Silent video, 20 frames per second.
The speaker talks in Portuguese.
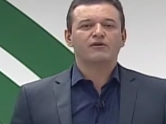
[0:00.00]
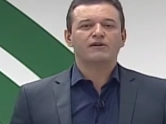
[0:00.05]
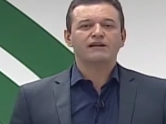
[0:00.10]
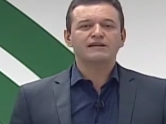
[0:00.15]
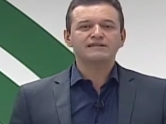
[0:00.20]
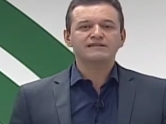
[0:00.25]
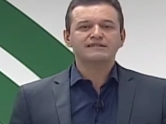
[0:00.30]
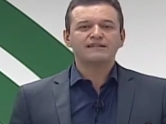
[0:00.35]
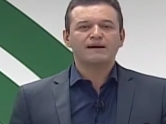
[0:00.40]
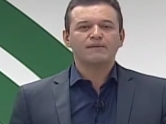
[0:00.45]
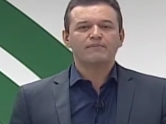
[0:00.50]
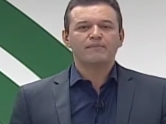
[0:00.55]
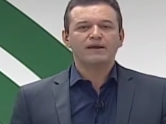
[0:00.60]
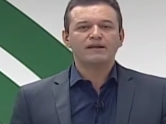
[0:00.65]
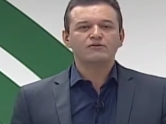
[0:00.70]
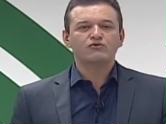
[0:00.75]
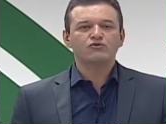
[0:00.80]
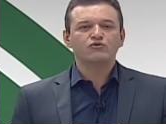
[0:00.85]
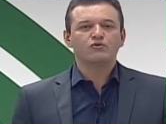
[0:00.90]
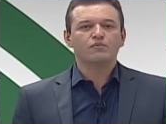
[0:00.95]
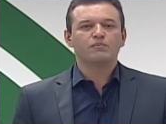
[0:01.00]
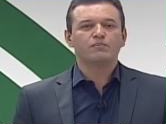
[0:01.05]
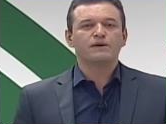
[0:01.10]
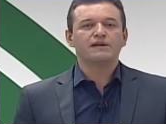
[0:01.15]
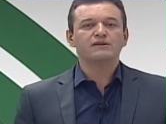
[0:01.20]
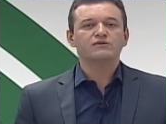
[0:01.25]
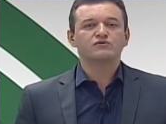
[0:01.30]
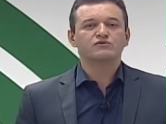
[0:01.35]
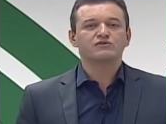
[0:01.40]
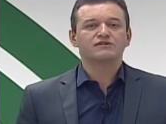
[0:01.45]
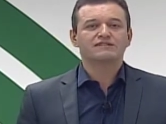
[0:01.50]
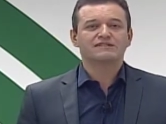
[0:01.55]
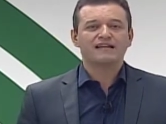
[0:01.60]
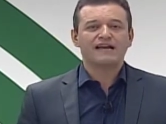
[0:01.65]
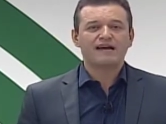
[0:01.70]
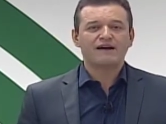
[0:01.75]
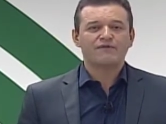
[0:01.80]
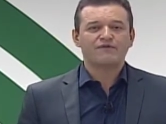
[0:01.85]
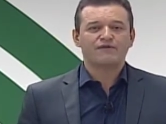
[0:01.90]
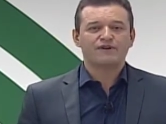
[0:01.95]
o lançamento do Plano
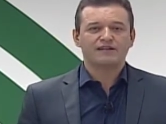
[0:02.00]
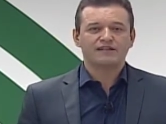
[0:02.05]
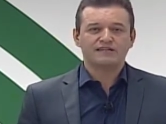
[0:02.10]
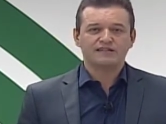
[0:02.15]
Safra,